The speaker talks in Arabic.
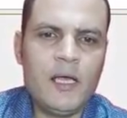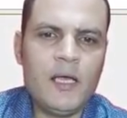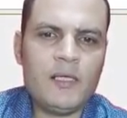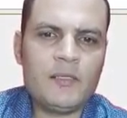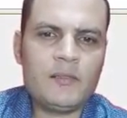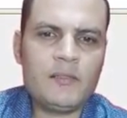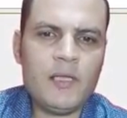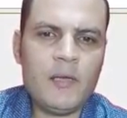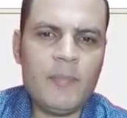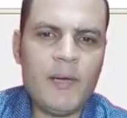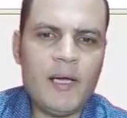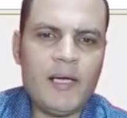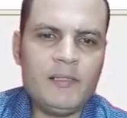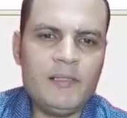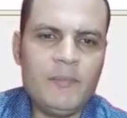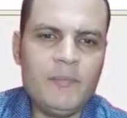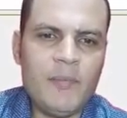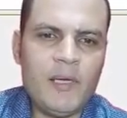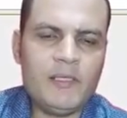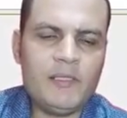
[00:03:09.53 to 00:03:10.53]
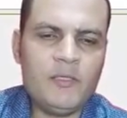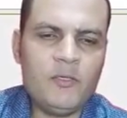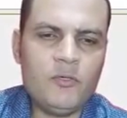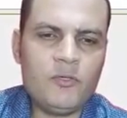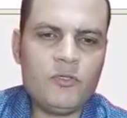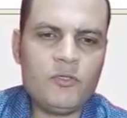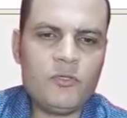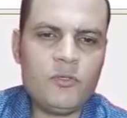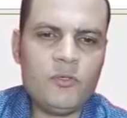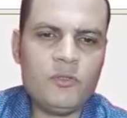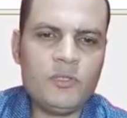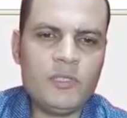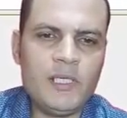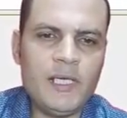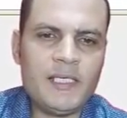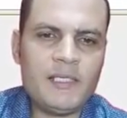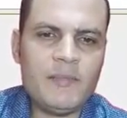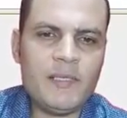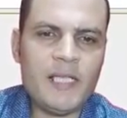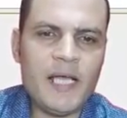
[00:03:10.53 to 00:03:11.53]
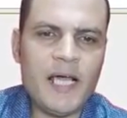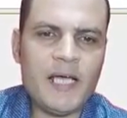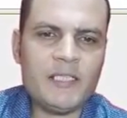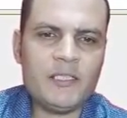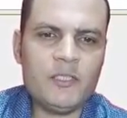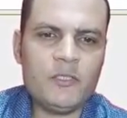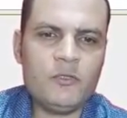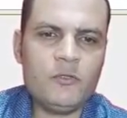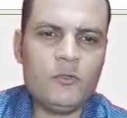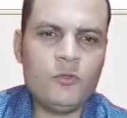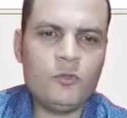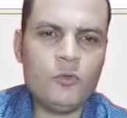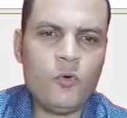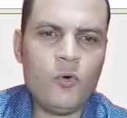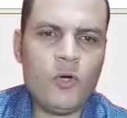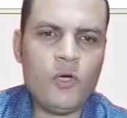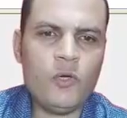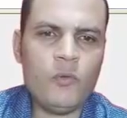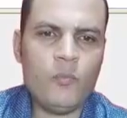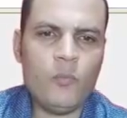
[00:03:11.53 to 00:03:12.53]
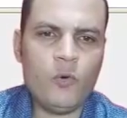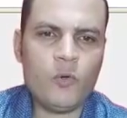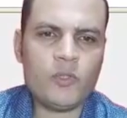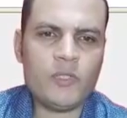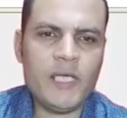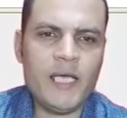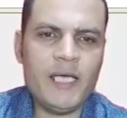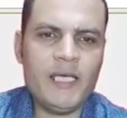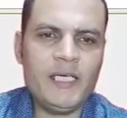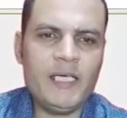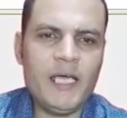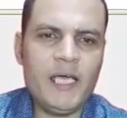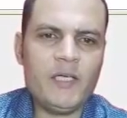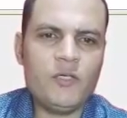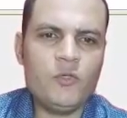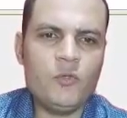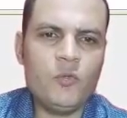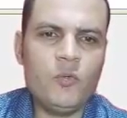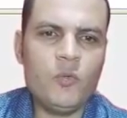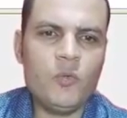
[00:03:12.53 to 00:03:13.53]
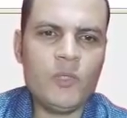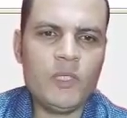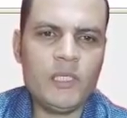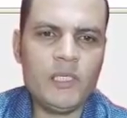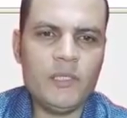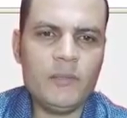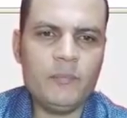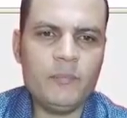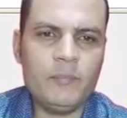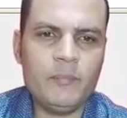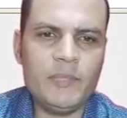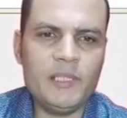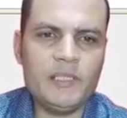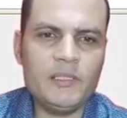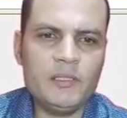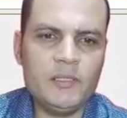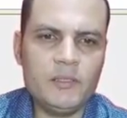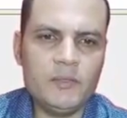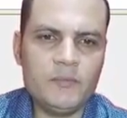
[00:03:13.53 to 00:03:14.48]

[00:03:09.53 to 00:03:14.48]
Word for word: طبعا لما اديله السلوت لازم انا احدد له نوع البوردة هي يو ام بي تي